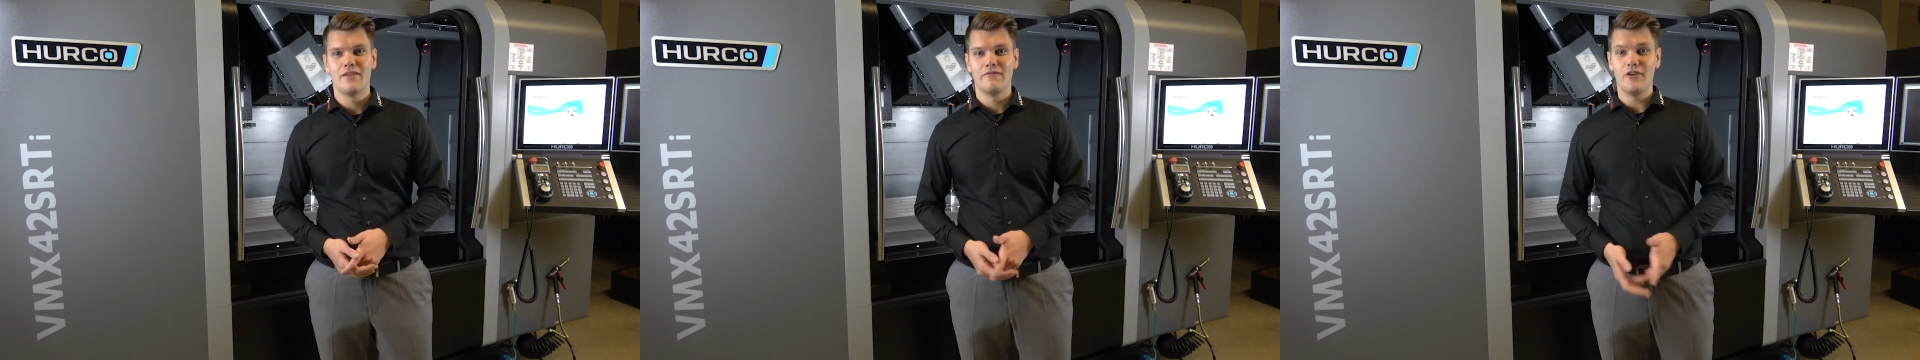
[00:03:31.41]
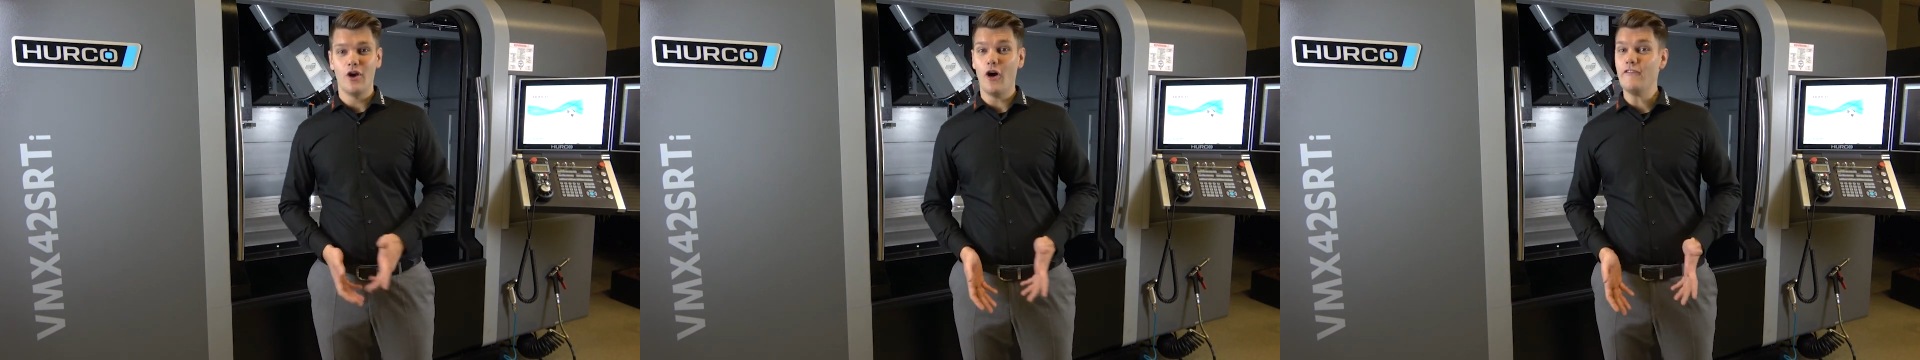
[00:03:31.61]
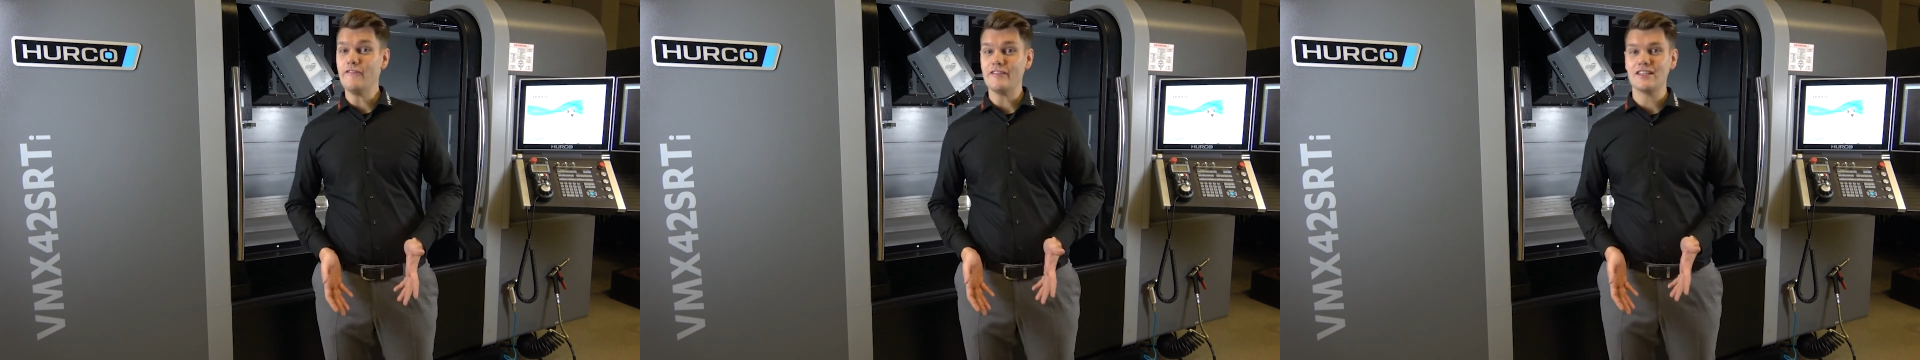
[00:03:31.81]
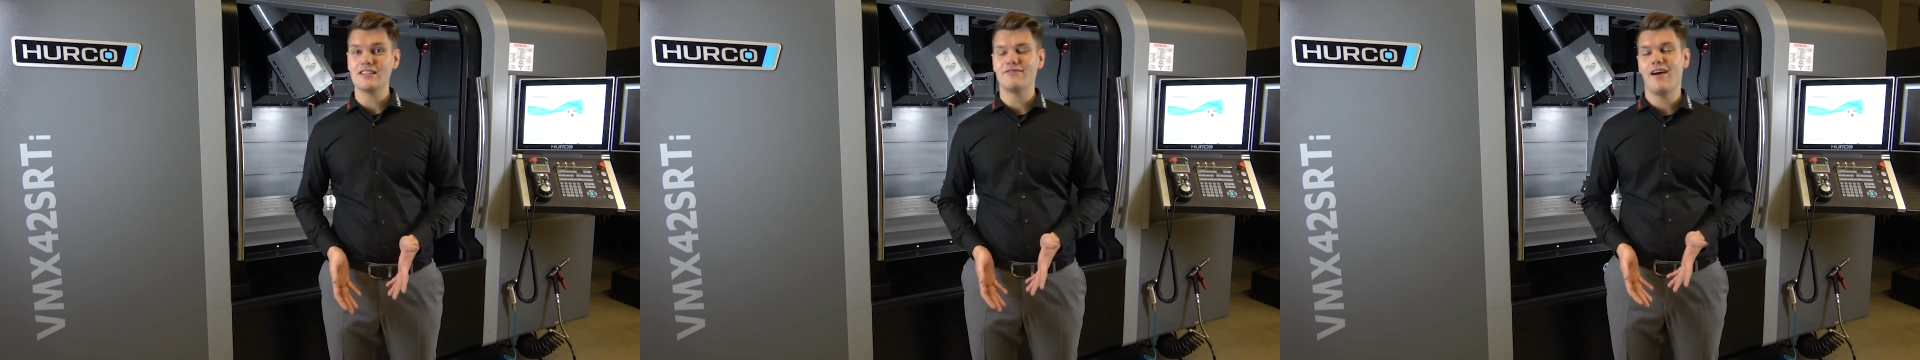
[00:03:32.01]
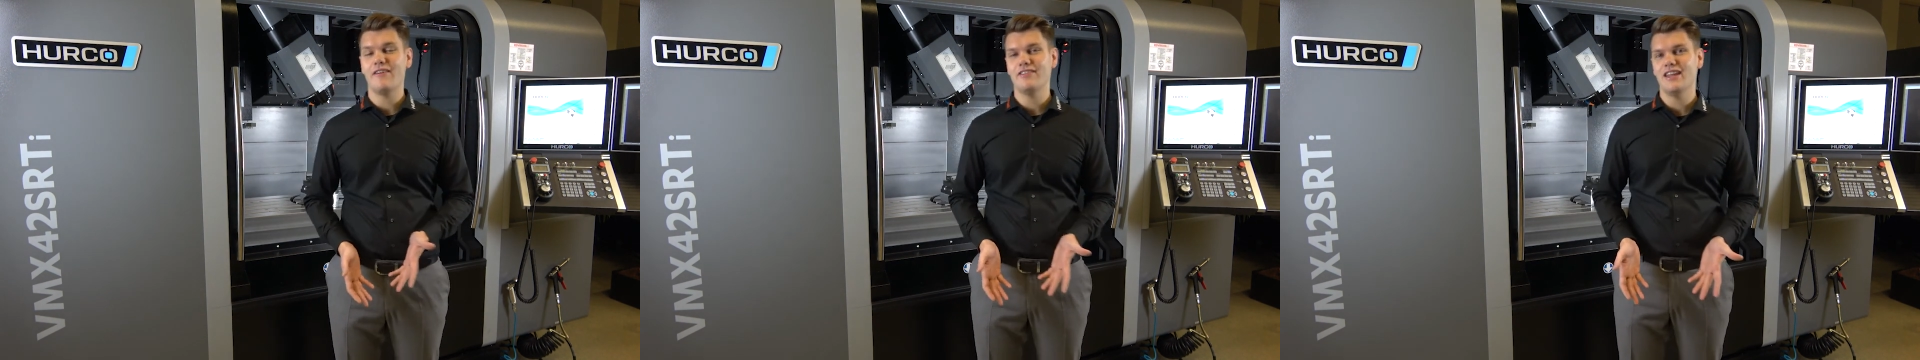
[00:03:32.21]
Wir hoffen,
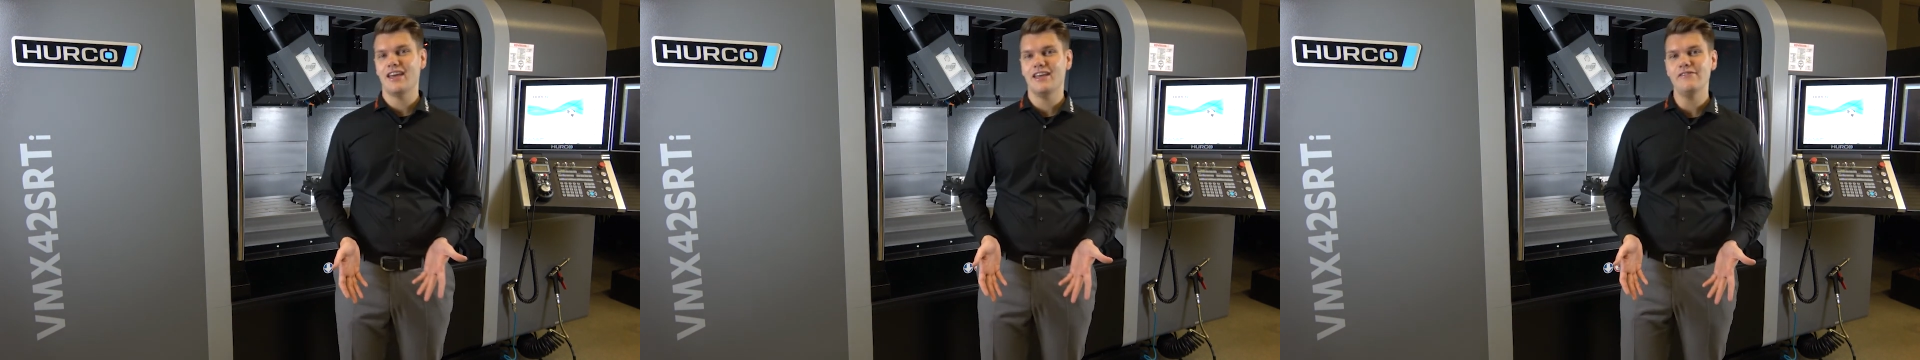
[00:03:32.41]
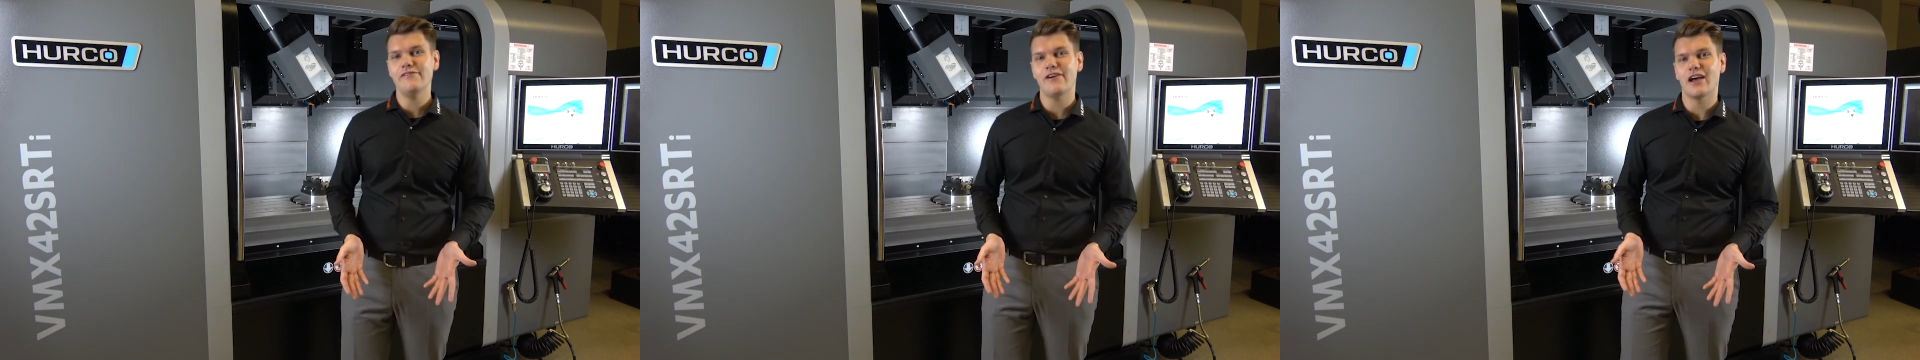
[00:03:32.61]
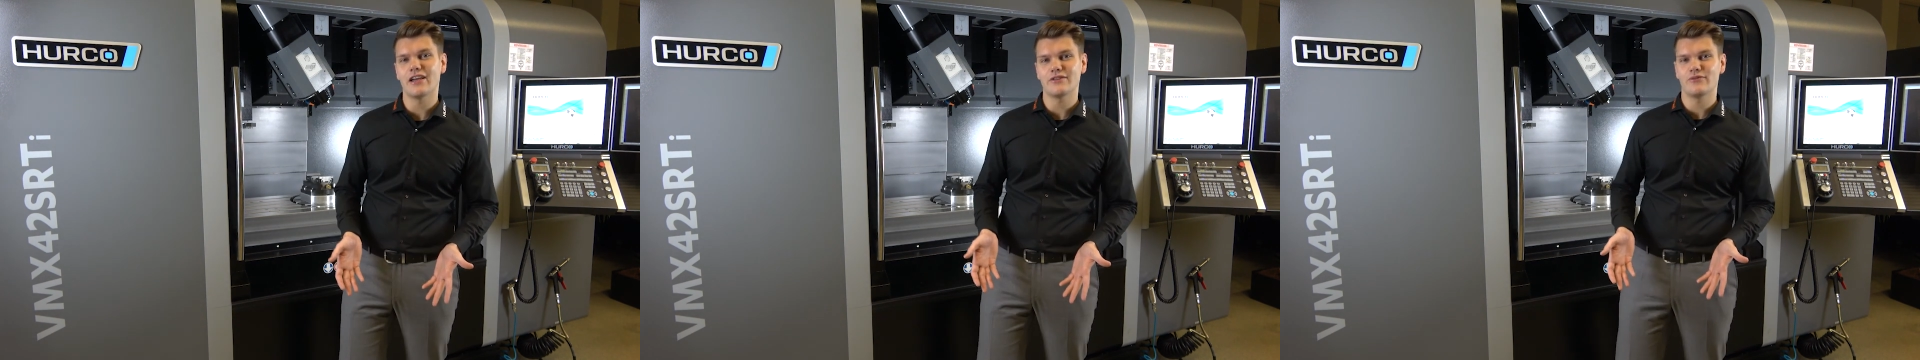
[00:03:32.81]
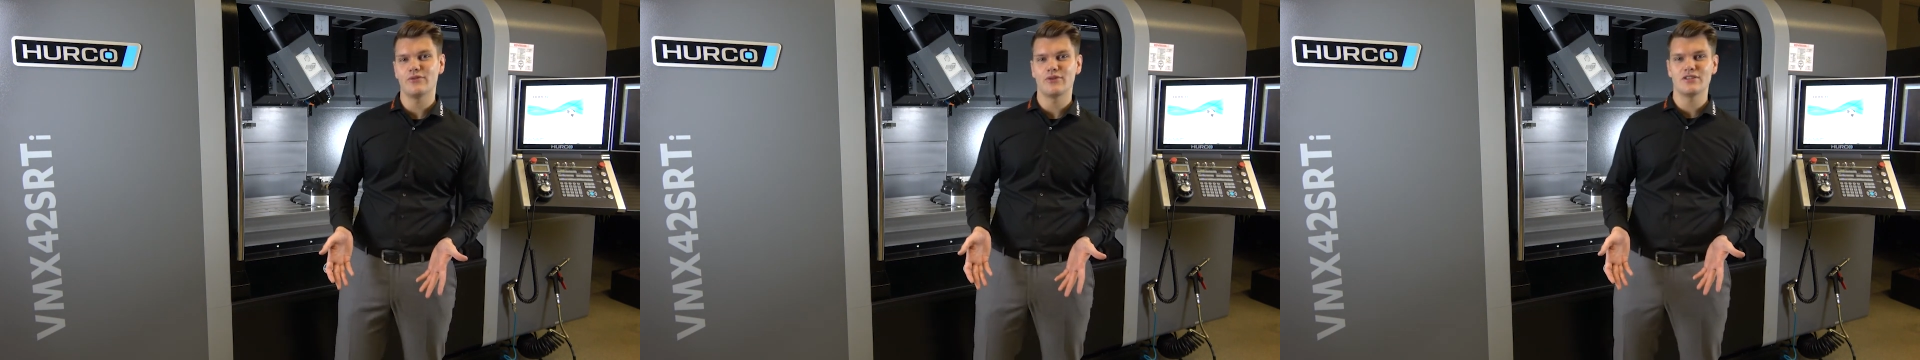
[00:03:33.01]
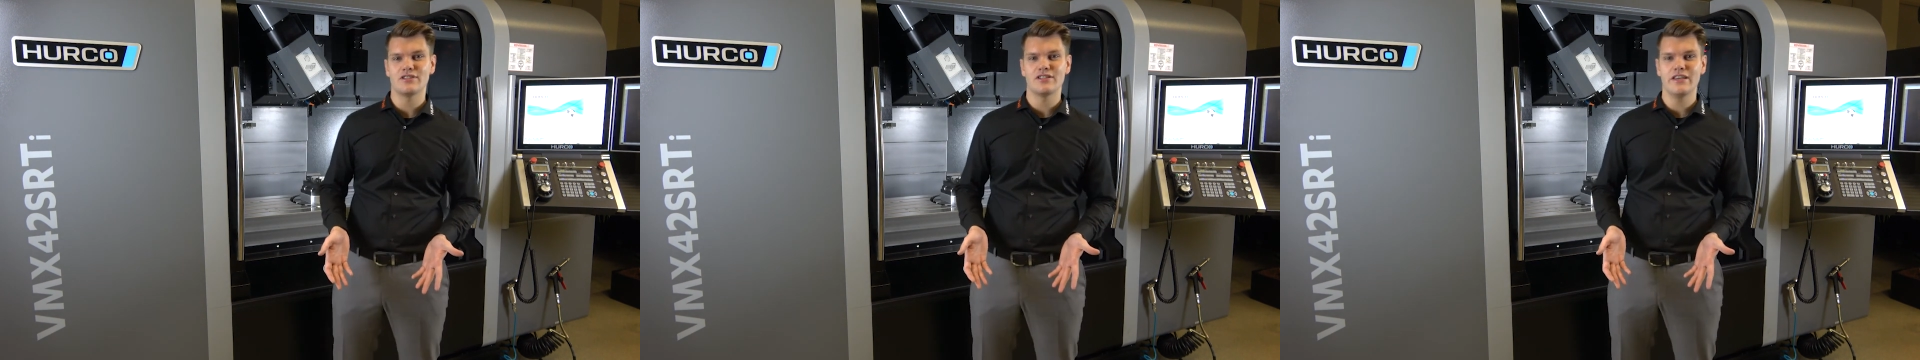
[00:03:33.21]
es war wieder hilfreich
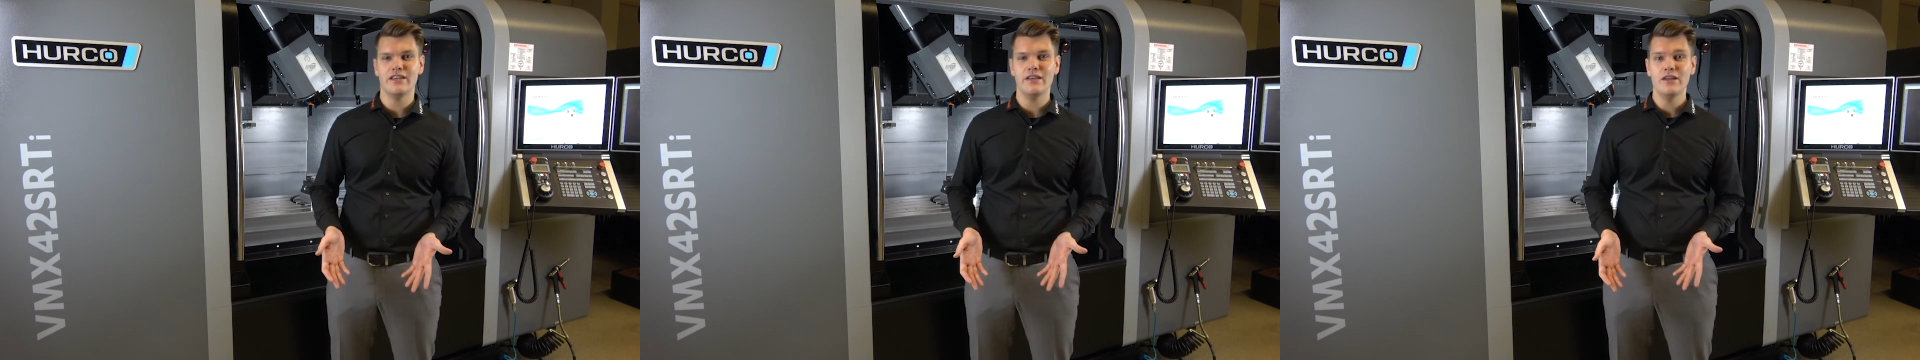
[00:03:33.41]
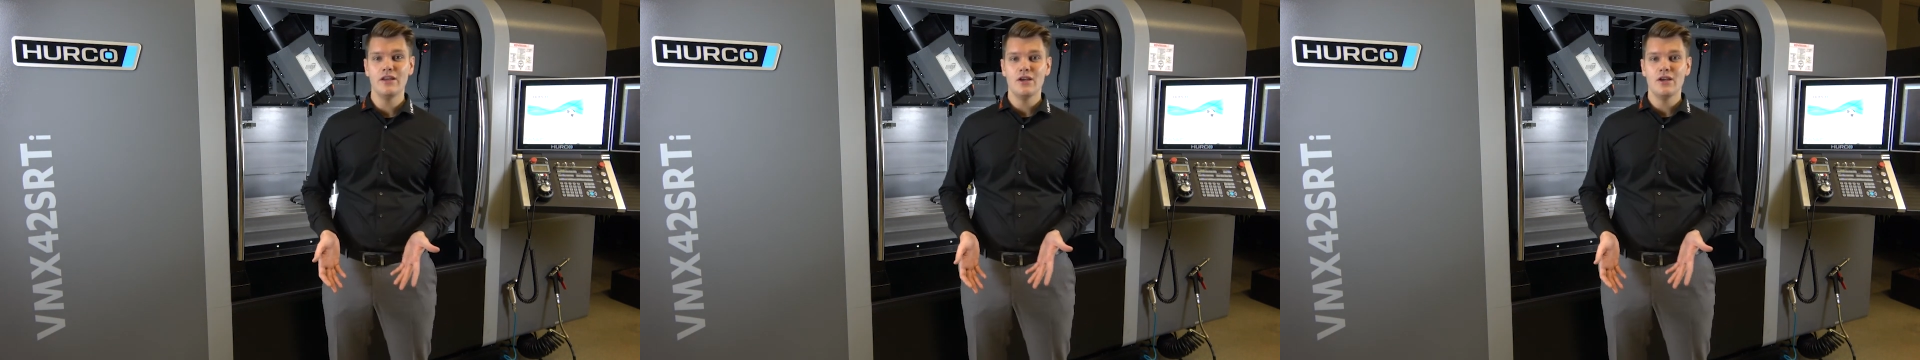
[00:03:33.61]
für Sie